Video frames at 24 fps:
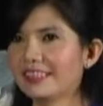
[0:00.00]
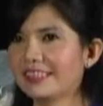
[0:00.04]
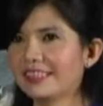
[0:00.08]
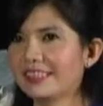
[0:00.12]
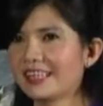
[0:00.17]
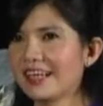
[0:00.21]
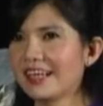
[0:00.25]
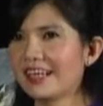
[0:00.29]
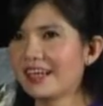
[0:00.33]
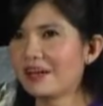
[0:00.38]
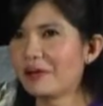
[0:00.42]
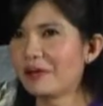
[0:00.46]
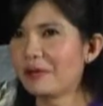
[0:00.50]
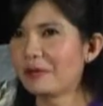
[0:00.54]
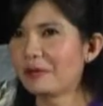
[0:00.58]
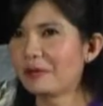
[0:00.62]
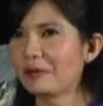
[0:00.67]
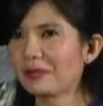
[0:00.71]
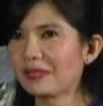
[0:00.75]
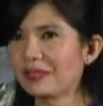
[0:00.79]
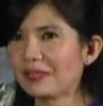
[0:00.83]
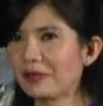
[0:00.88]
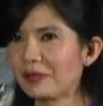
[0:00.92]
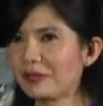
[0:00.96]
แค่เรา
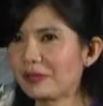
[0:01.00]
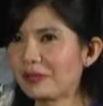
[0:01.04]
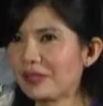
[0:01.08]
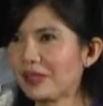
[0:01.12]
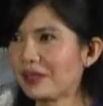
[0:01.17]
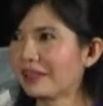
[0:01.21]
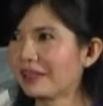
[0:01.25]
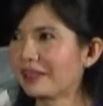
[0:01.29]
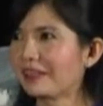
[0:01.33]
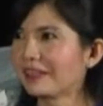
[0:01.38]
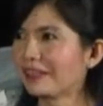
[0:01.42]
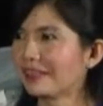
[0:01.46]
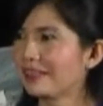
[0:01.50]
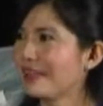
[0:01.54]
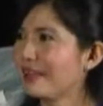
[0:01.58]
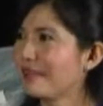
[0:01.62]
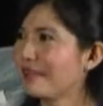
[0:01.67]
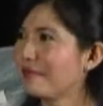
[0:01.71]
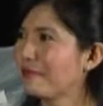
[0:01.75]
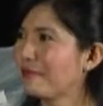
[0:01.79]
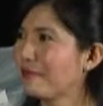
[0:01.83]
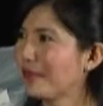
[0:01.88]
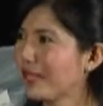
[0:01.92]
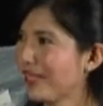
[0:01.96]
เรายัง
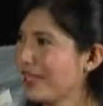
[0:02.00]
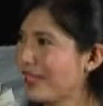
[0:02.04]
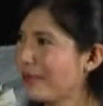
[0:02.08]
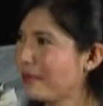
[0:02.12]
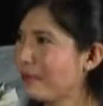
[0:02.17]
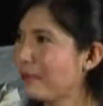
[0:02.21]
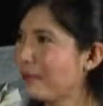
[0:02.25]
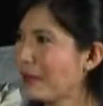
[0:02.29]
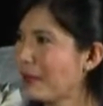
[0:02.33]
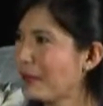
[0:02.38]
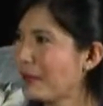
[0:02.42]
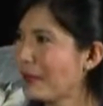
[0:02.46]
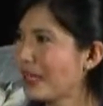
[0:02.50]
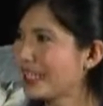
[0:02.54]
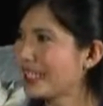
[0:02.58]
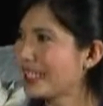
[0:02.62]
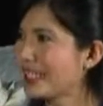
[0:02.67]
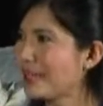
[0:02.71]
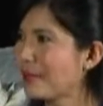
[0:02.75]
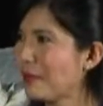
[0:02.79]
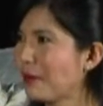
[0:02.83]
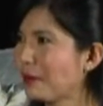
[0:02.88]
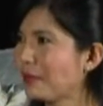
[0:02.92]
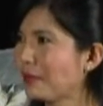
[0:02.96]
วันนี้เป็นวัน
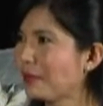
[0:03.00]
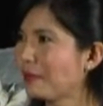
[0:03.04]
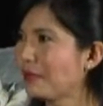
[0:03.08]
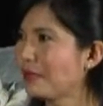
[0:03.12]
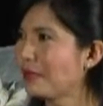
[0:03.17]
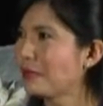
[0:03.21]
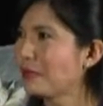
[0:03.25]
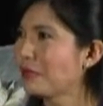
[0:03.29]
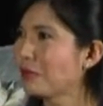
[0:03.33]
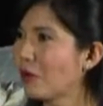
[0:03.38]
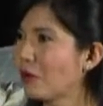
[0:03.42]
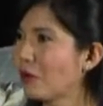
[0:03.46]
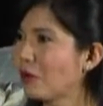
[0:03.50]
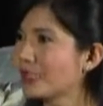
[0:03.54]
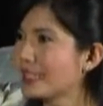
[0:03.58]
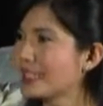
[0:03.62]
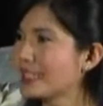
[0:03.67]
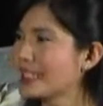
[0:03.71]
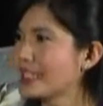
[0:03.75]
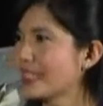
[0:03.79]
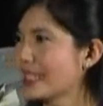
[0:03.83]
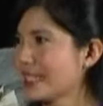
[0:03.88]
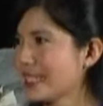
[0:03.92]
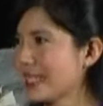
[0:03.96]
ที่แบบเริ่มลอง
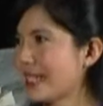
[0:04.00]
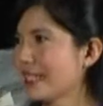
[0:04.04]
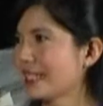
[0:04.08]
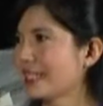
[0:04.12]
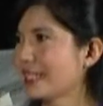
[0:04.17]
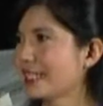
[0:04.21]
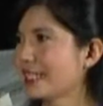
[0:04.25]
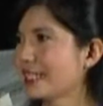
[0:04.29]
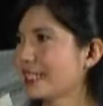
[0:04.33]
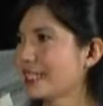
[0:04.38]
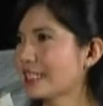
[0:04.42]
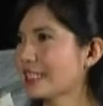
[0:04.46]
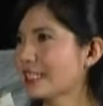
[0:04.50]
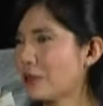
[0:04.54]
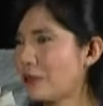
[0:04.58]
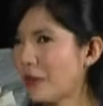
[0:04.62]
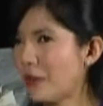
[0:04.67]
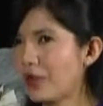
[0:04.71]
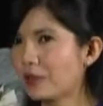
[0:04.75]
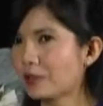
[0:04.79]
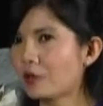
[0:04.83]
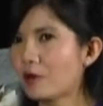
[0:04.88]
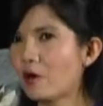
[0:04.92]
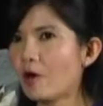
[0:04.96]
ที่จะจัดกันเนี่ยชาว
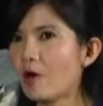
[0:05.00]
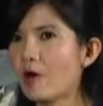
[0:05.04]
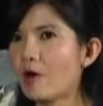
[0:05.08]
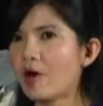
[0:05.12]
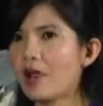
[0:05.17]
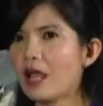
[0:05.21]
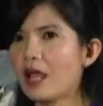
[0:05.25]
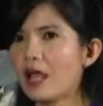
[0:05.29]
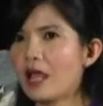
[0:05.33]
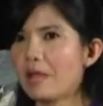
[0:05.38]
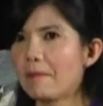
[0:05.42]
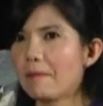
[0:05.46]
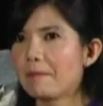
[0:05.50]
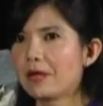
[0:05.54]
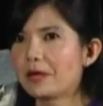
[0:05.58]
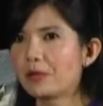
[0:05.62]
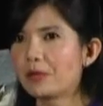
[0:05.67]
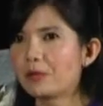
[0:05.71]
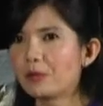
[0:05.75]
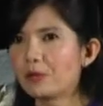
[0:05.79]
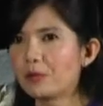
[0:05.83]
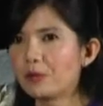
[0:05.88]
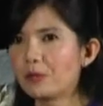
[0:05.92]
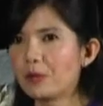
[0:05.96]
บ้านก็มา
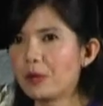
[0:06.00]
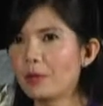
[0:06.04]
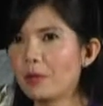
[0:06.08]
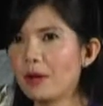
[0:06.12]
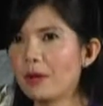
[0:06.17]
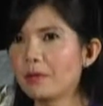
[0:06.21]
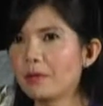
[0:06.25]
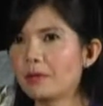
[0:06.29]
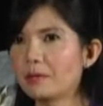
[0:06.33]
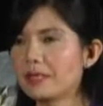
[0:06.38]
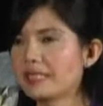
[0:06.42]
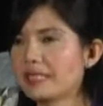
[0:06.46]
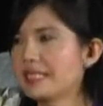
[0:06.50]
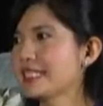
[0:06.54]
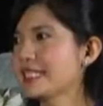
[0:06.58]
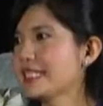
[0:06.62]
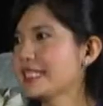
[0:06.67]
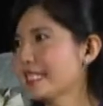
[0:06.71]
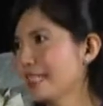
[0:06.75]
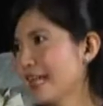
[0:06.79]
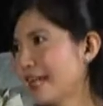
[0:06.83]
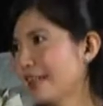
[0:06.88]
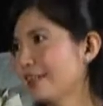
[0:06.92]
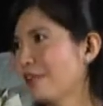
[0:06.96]
ดูเพราะว่ามันเป็นสี
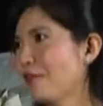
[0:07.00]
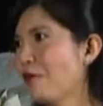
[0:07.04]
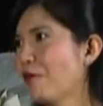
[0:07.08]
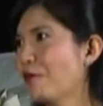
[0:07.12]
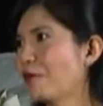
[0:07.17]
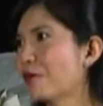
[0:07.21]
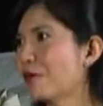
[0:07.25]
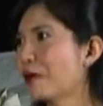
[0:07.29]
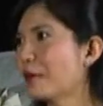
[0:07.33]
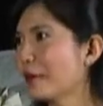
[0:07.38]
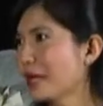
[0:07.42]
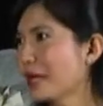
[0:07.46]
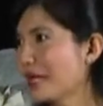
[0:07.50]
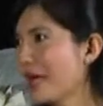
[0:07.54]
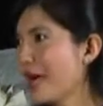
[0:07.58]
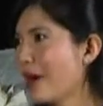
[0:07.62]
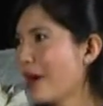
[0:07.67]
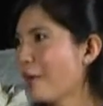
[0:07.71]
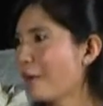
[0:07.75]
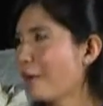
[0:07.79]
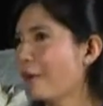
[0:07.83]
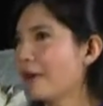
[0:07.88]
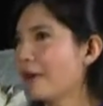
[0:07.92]
สันของเมืองพะเยา